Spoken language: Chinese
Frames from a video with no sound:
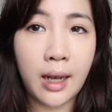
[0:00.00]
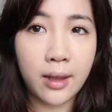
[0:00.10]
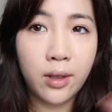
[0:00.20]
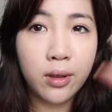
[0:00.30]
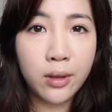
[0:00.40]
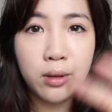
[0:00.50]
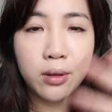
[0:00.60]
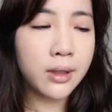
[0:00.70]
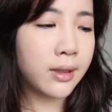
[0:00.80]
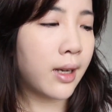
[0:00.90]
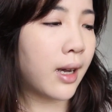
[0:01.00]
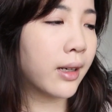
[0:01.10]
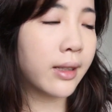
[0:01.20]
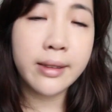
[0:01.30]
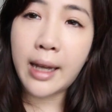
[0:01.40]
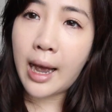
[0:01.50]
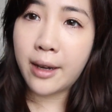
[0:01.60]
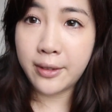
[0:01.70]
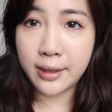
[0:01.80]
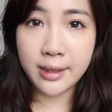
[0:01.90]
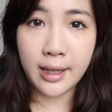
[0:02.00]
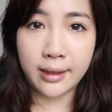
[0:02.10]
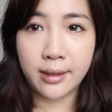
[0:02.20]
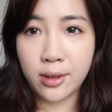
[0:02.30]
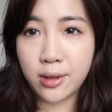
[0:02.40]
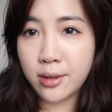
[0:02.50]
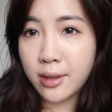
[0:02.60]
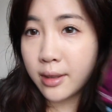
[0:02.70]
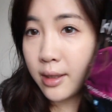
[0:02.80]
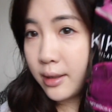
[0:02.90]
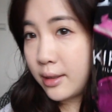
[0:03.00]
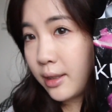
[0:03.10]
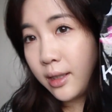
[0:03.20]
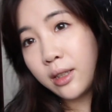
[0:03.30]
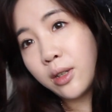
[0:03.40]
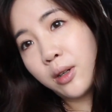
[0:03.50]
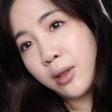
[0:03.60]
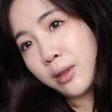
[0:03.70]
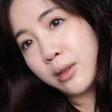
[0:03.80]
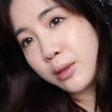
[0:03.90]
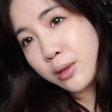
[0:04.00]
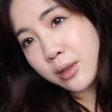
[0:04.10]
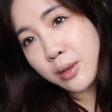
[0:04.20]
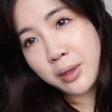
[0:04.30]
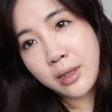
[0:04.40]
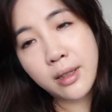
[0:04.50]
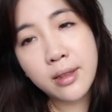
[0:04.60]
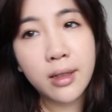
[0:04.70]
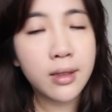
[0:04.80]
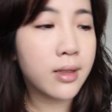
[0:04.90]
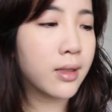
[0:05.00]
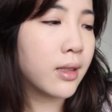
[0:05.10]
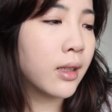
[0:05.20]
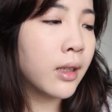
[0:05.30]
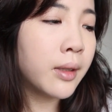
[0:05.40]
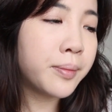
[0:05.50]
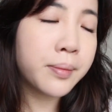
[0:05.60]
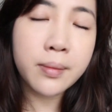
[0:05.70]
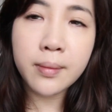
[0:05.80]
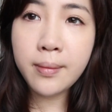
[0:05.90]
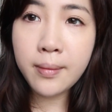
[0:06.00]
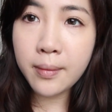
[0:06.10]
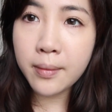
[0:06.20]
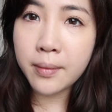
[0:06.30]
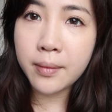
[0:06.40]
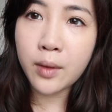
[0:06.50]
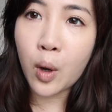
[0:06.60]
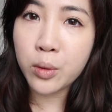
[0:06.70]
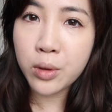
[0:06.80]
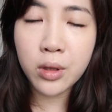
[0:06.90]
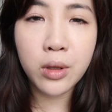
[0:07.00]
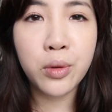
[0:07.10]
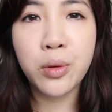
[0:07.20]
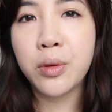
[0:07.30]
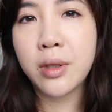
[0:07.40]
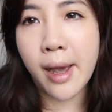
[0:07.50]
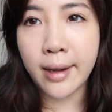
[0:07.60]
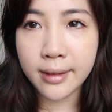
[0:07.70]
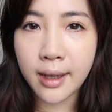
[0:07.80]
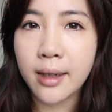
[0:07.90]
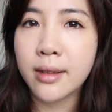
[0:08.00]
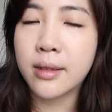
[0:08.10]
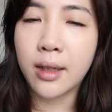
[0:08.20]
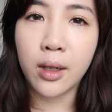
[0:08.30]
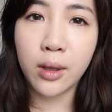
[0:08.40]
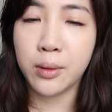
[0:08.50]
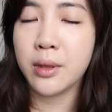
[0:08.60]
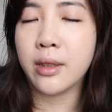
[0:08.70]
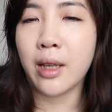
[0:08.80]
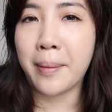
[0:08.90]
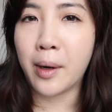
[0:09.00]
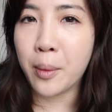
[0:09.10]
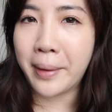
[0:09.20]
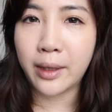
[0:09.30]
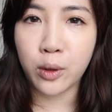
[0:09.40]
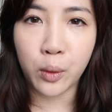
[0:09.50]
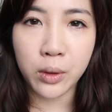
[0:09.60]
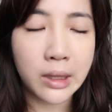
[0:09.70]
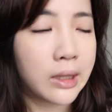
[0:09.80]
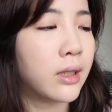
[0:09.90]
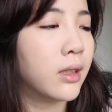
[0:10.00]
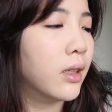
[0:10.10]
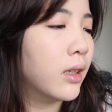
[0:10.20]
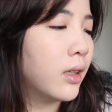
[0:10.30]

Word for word: Hello， 今天要跟大家分享的是这个 Kiko， 就是我前阵子同事去香港，然后我请他帮我买的东西。